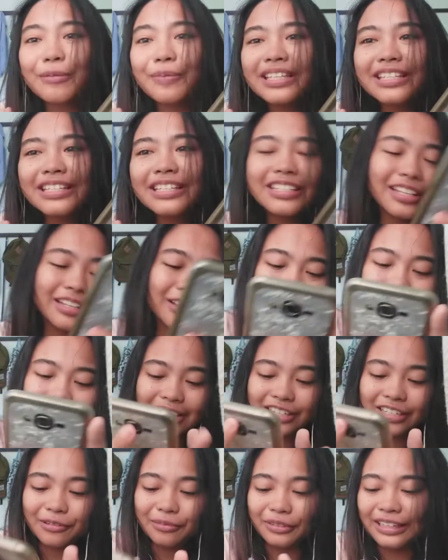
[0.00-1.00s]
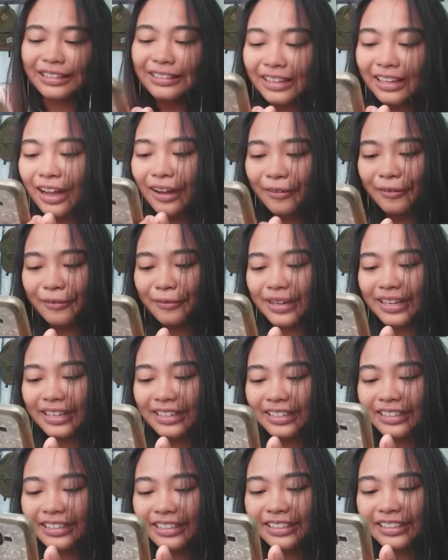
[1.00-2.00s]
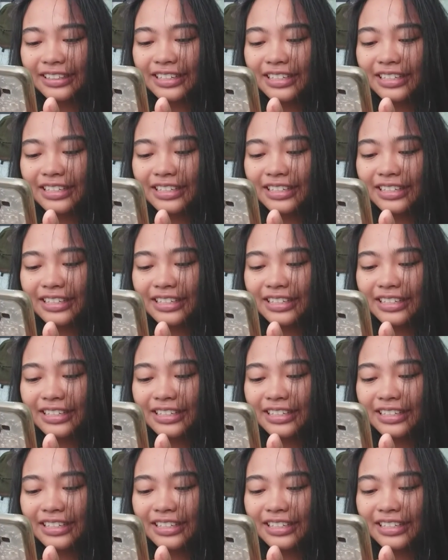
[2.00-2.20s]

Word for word: Kita, ayan. Ayan na wala.